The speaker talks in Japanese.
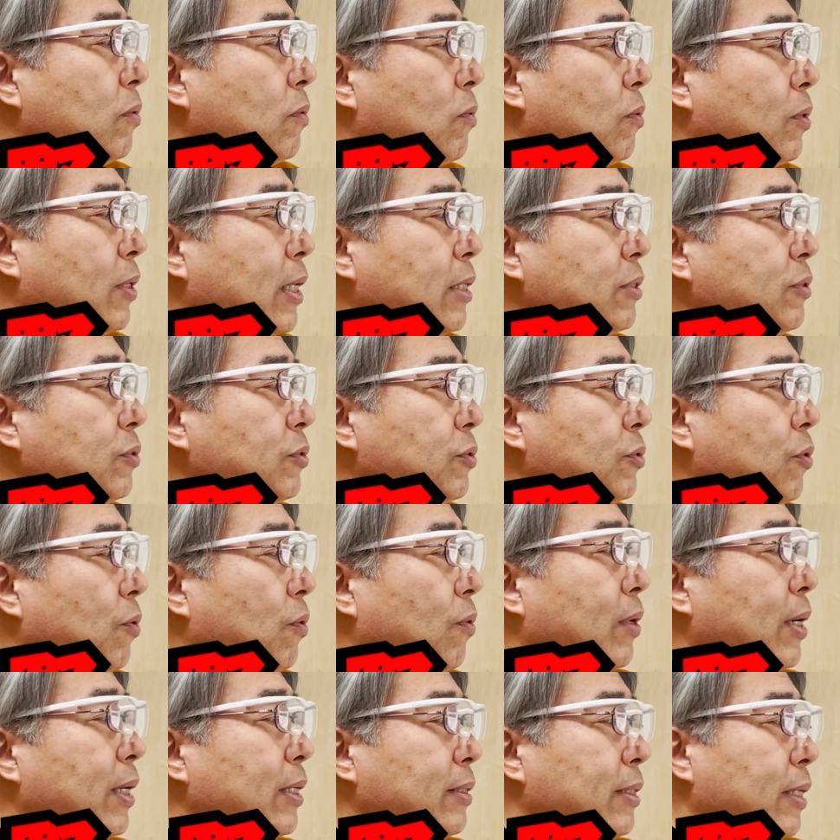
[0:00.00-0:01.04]
5打数4
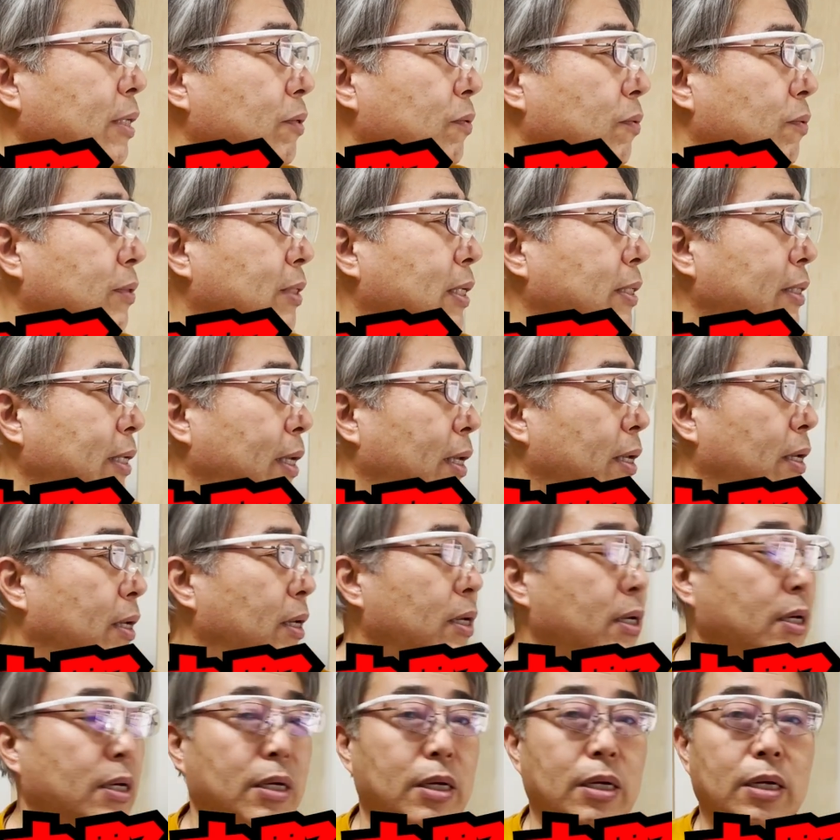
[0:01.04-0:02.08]
安打4打点、
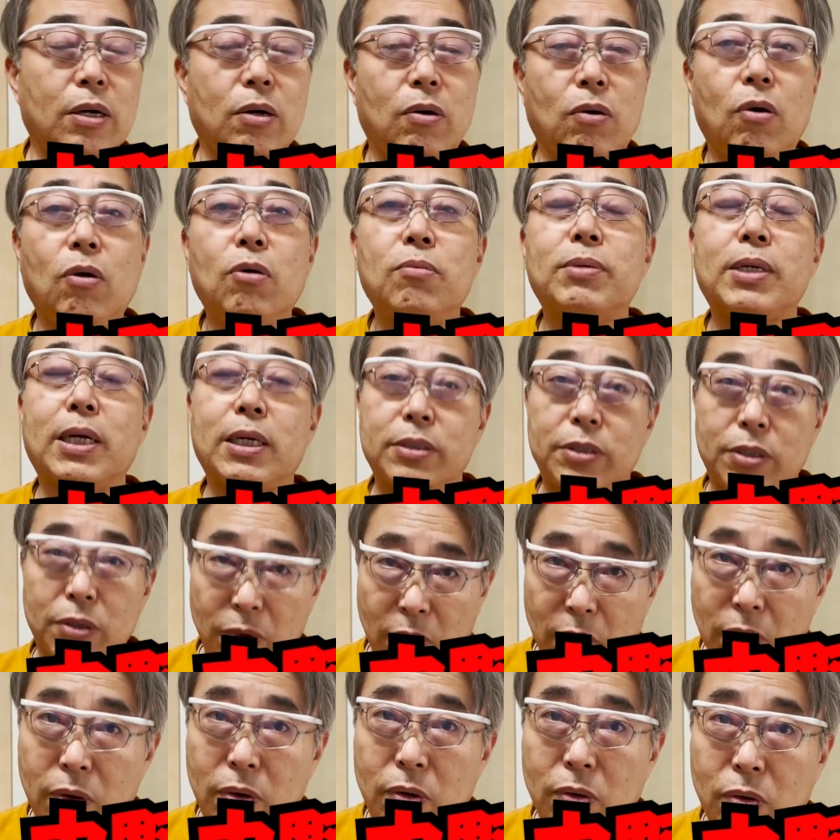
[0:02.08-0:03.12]
ホームラン2
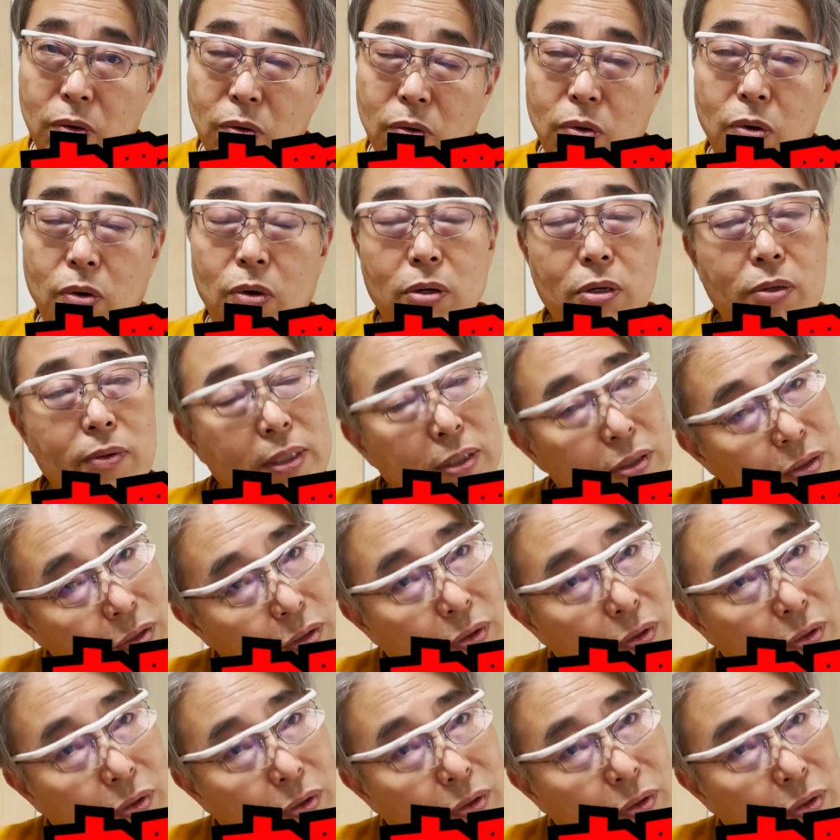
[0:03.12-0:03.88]
本。これはす